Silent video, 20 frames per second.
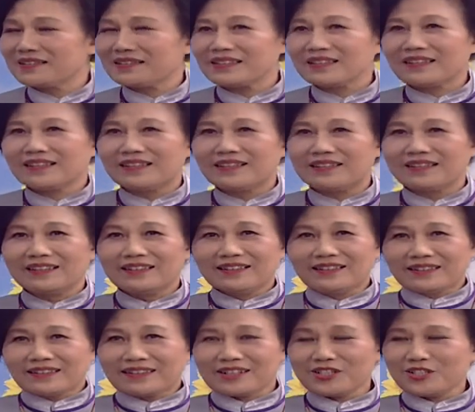这个
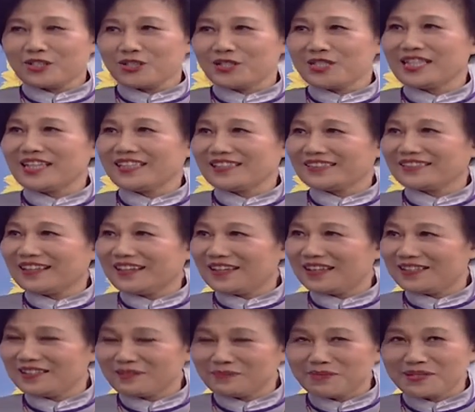啊时辰
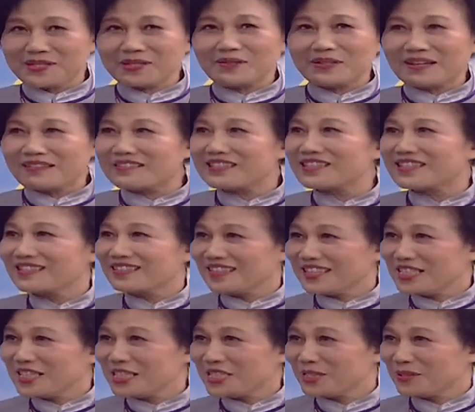呐，什么时候要记得
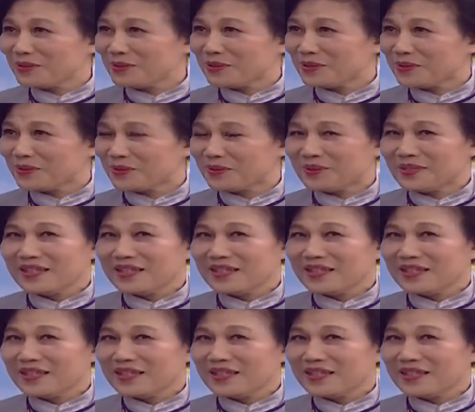清清楚楚。